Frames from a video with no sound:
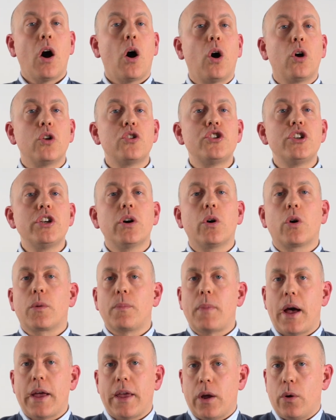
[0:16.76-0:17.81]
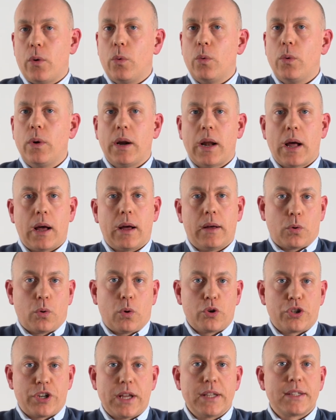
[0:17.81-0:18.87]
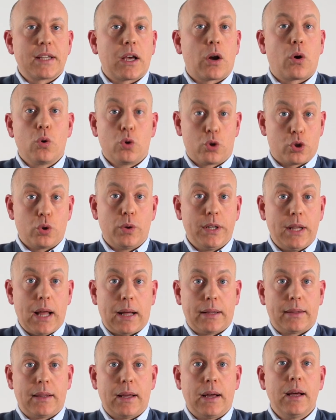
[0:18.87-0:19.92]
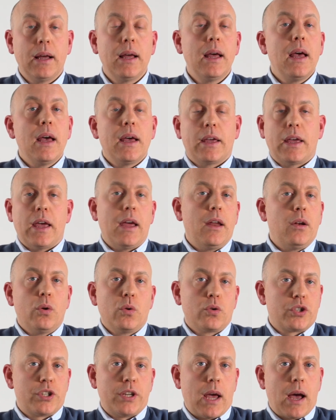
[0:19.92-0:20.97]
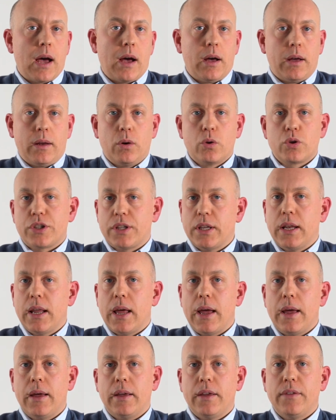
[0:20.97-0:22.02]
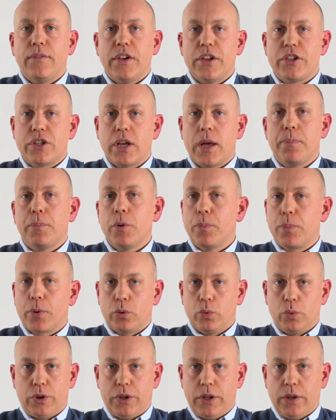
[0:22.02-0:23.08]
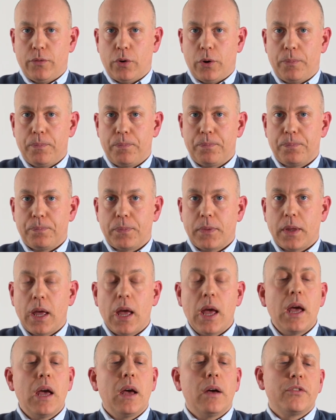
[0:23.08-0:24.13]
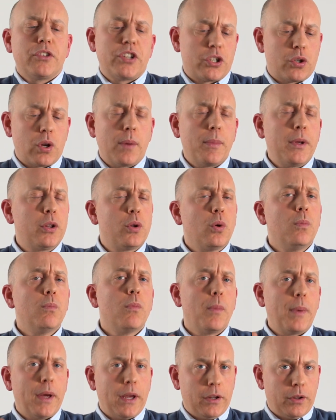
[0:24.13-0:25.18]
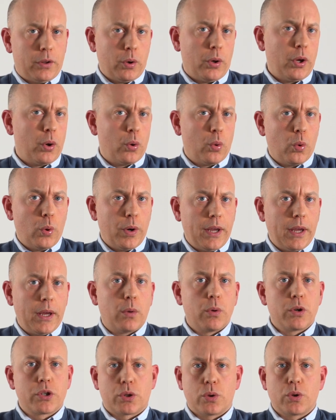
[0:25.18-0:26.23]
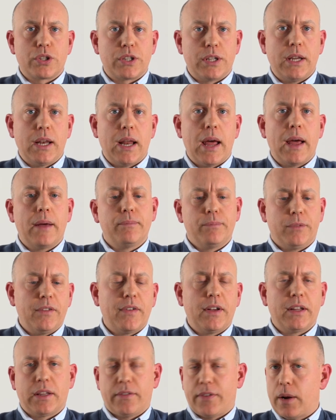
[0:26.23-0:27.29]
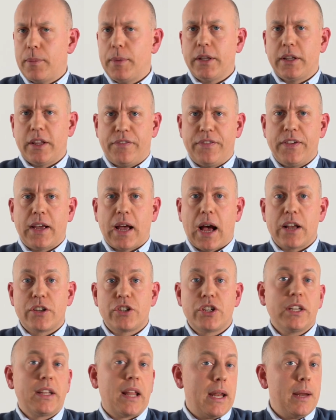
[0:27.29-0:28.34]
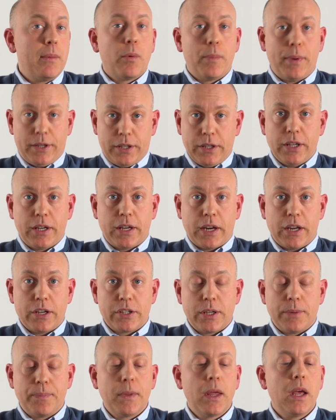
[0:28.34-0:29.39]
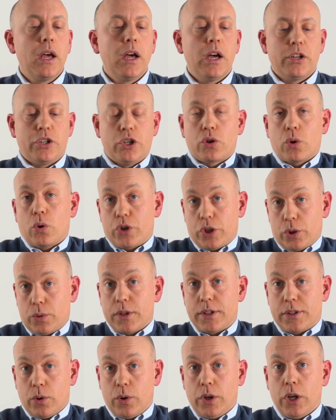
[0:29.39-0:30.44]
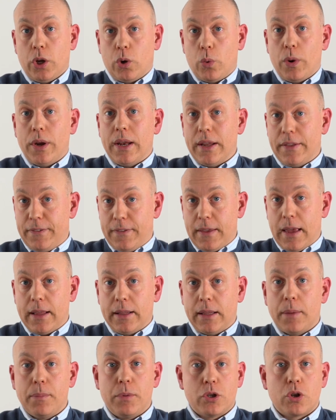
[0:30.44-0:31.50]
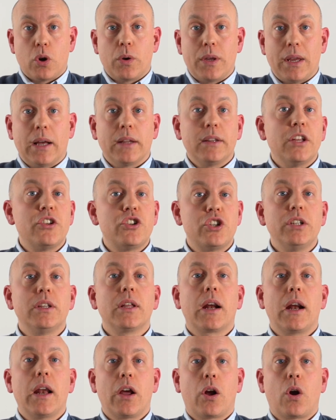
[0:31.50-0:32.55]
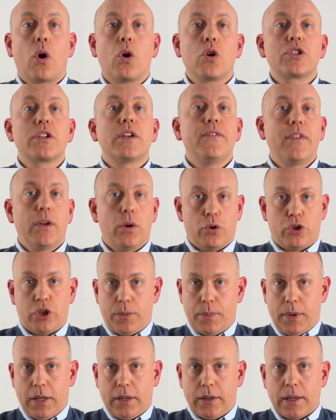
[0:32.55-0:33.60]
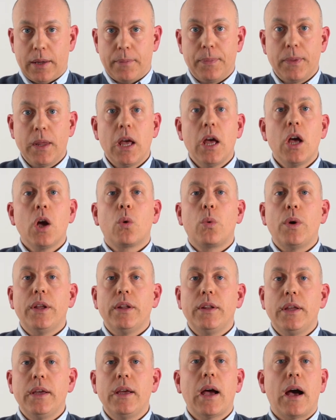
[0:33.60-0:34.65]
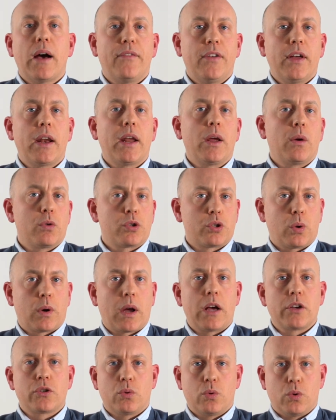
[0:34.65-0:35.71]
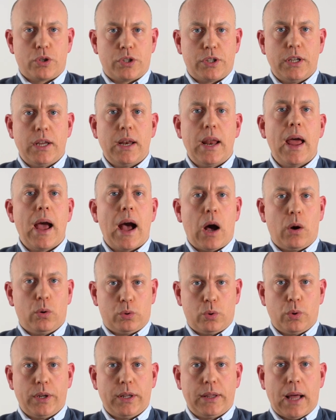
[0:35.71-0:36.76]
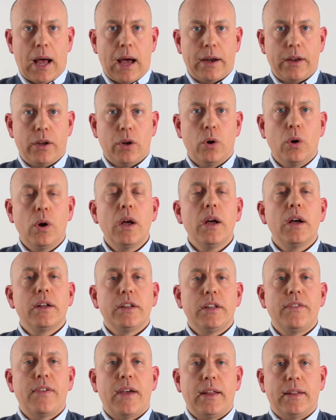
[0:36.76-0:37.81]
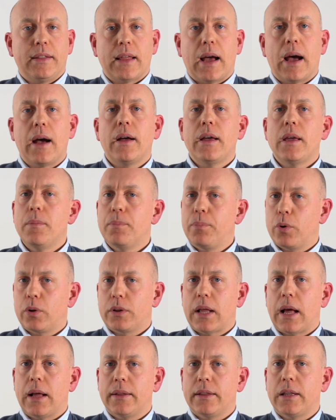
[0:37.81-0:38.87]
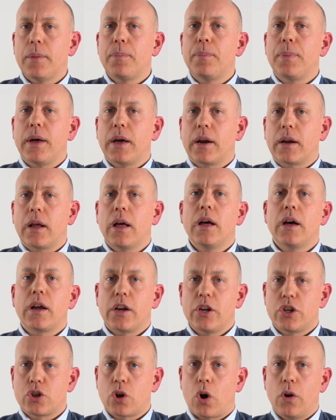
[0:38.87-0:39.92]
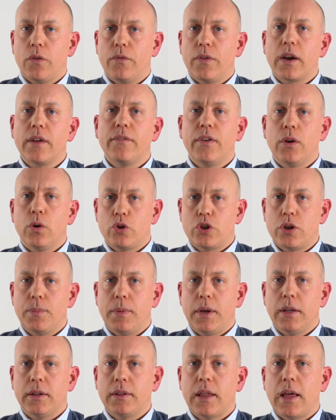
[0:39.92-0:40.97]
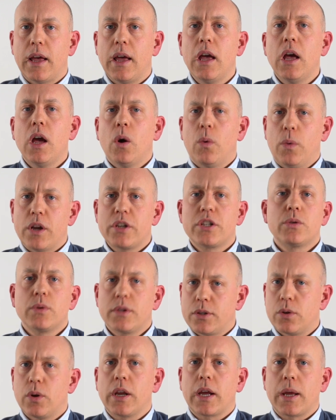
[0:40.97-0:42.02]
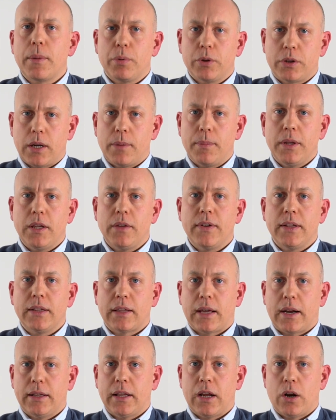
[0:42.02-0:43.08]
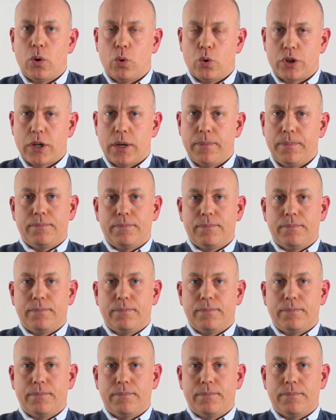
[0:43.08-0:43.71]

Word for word: Oggi ormai è una conoscenza consolidata che non si ha lo stile invece più produttivo. C'è solamente un momento in cui questo stile diventa veramente efficace ed è nei momenti di crisi. Ci sono situazioni in cui in azienda bisogna decidere le cose velocemente. Quindi avere in questo caso uno stile autoritario diventa importante per risolvere velocemente una situazione che potrebbe diventare dannosa.